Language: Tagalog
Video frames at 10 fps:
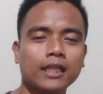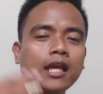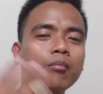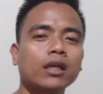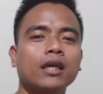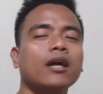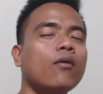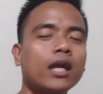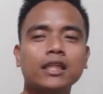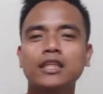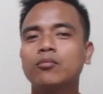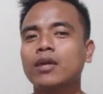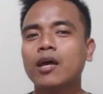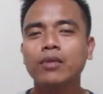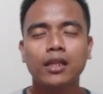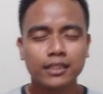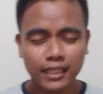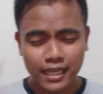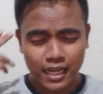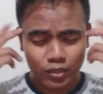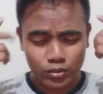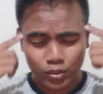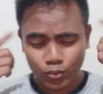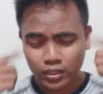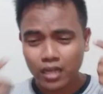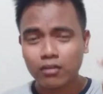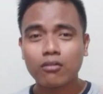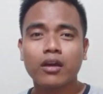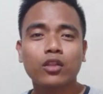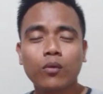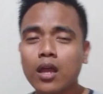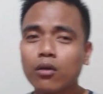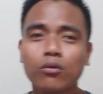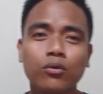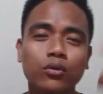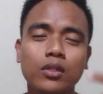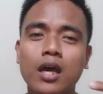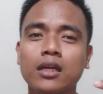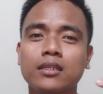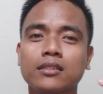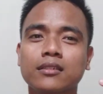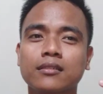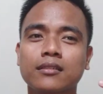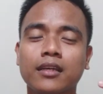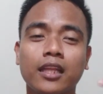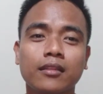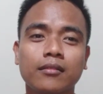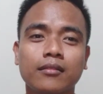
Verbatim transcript: habang naka-quarantine, marami lang naglalaro sa utak ko kahit wala akong utak. Kahit...